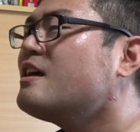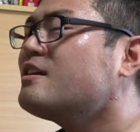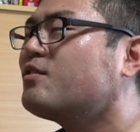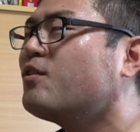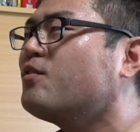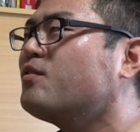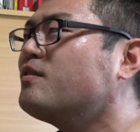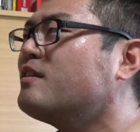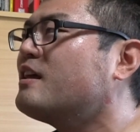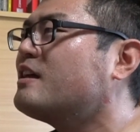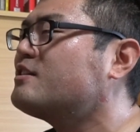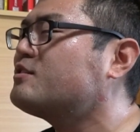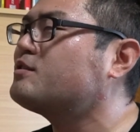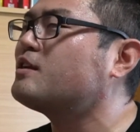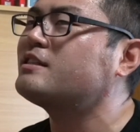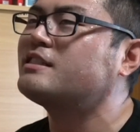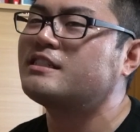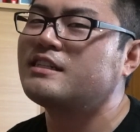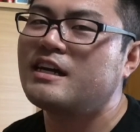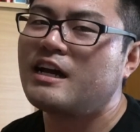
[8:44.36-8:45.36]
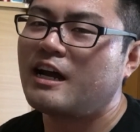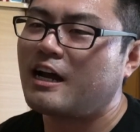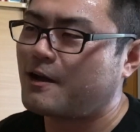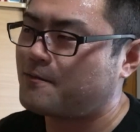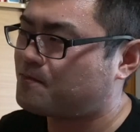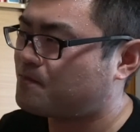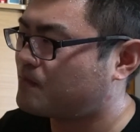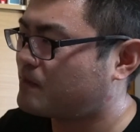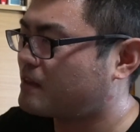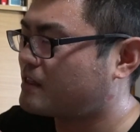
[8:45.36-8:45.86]
で、そんな人たち
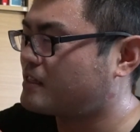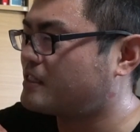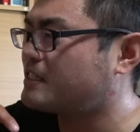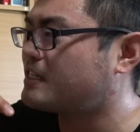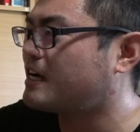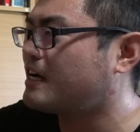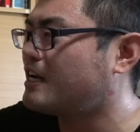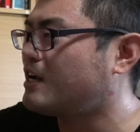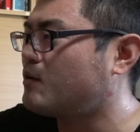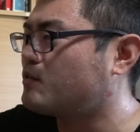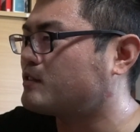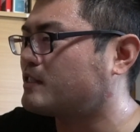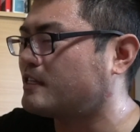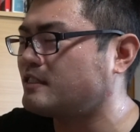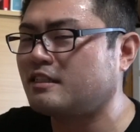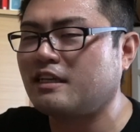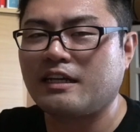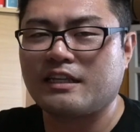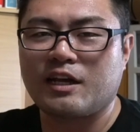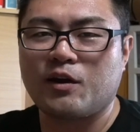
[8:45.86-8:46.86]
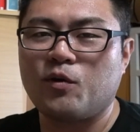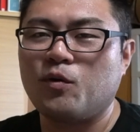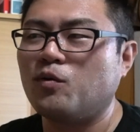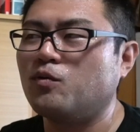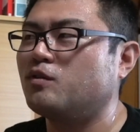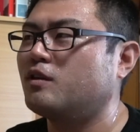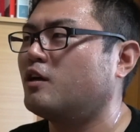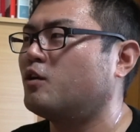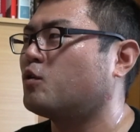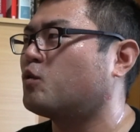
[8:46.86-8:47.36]
が力を授けた
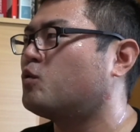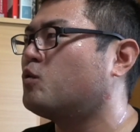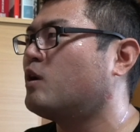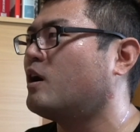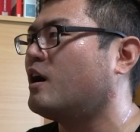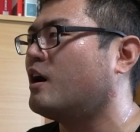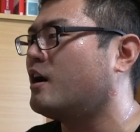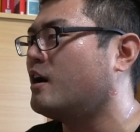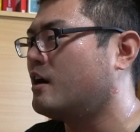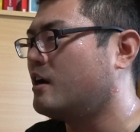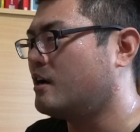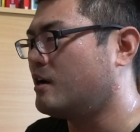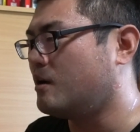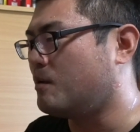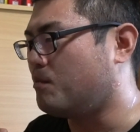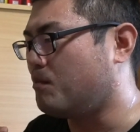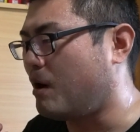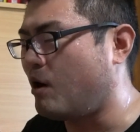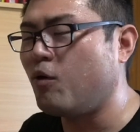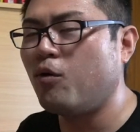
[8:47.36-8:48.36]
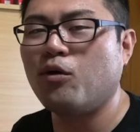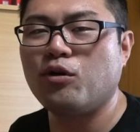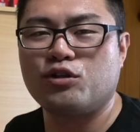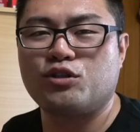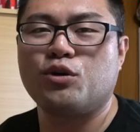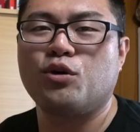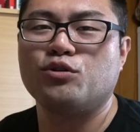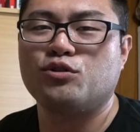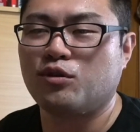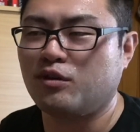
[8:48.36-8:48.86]
女の子は魔法
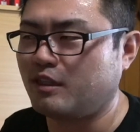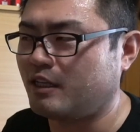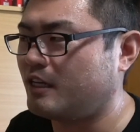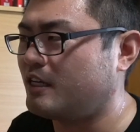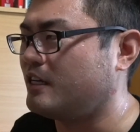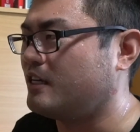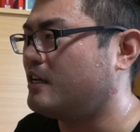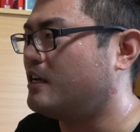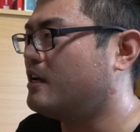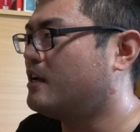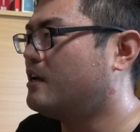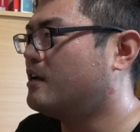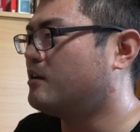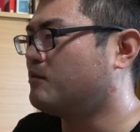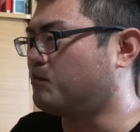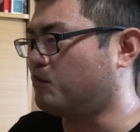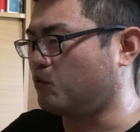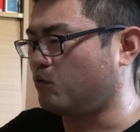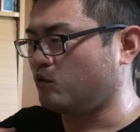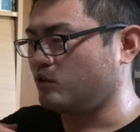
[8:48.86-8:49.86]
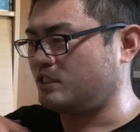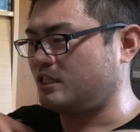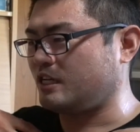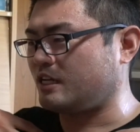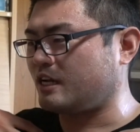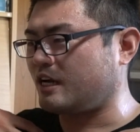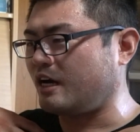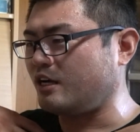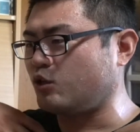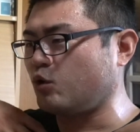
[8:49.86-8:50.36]
少女になり、もう
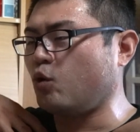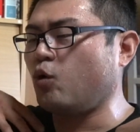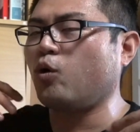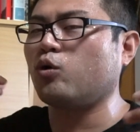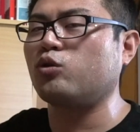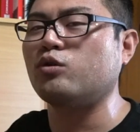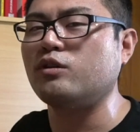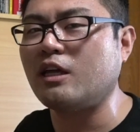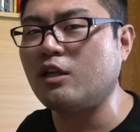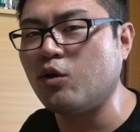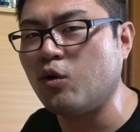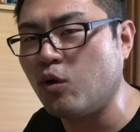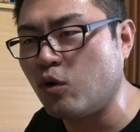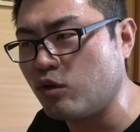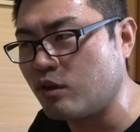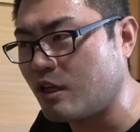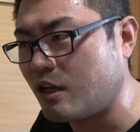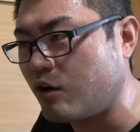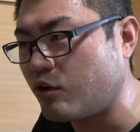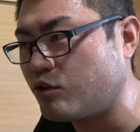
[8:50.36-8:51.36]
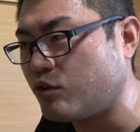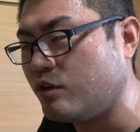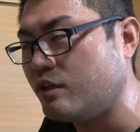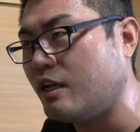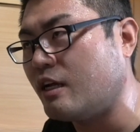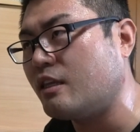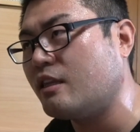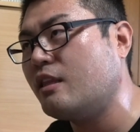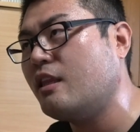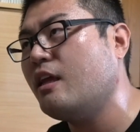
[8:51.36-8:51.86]
しっかりと大人の女の人に
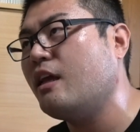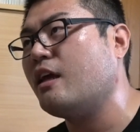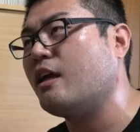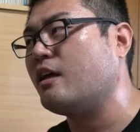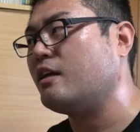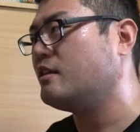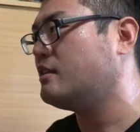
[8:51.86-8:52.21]
なって、